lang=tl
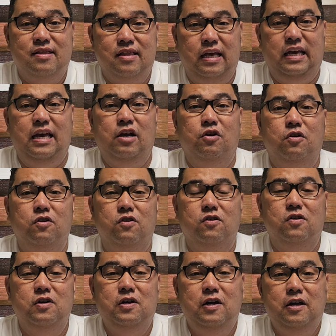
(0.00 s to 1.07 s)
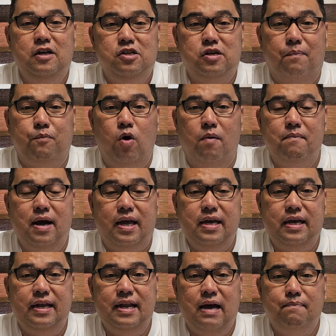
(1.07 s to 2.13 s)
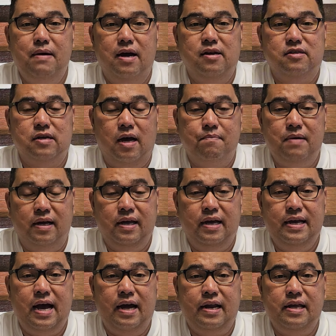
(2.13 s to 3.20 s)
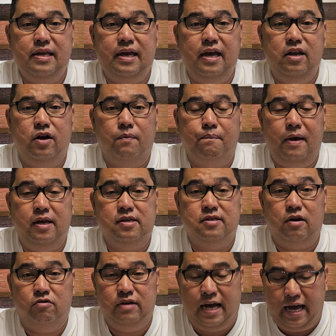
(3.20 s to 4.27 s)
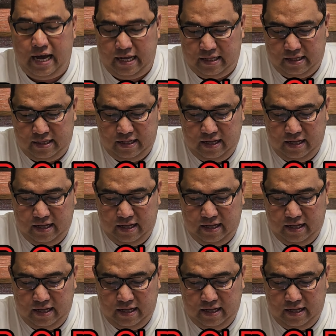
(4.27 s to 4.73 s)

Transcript: Tingin ko po, siya po ang makikinabang sa mangyayaring killer pace sa unahan.